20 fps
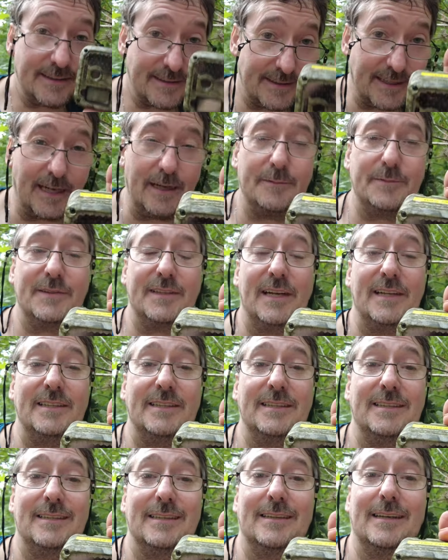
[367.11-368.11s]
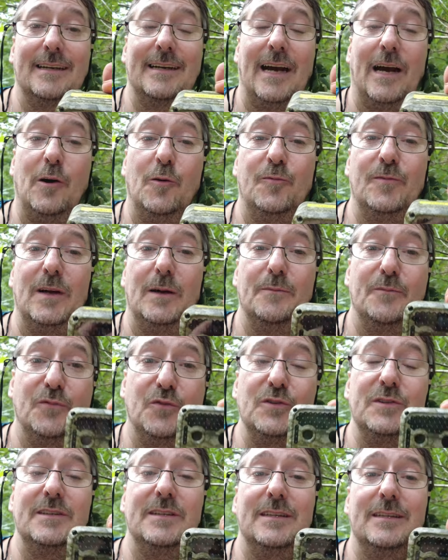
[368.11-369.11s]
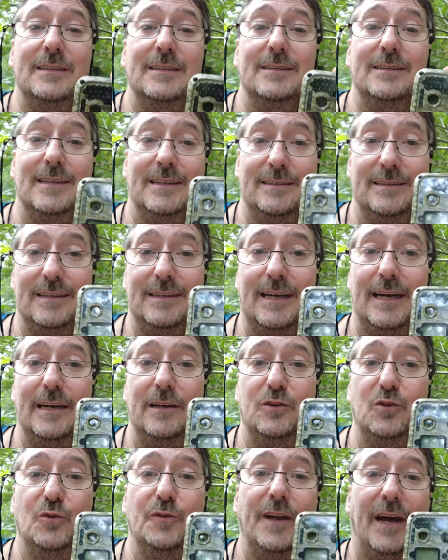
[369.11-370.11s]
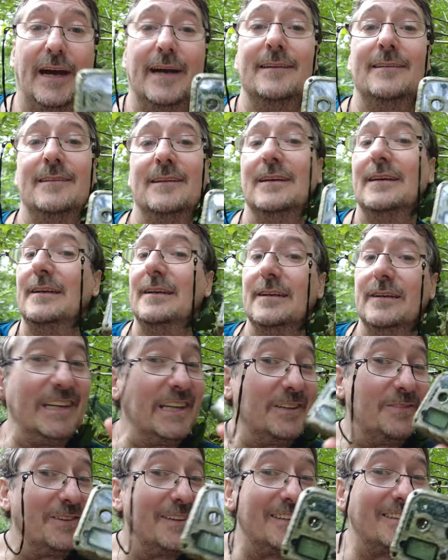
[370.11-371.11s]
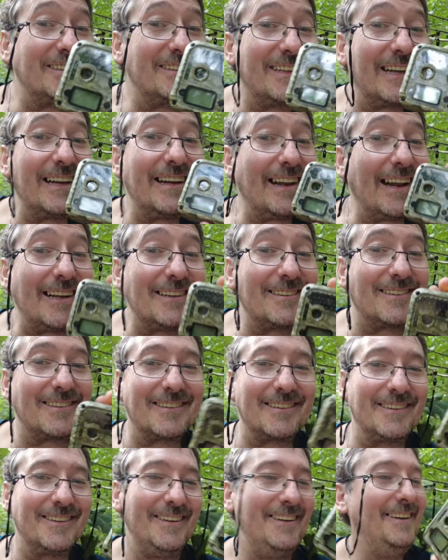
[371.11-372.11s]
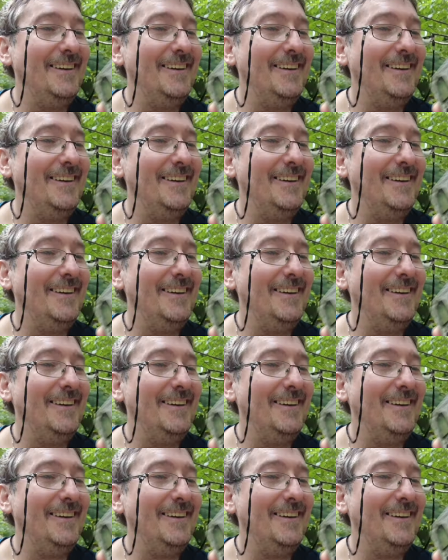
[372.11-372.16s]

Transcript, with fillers: Selbst als ich sie gekauft habe, wusste ich das, dass sie keinen Ton hat. Ich finde das Ding klasse.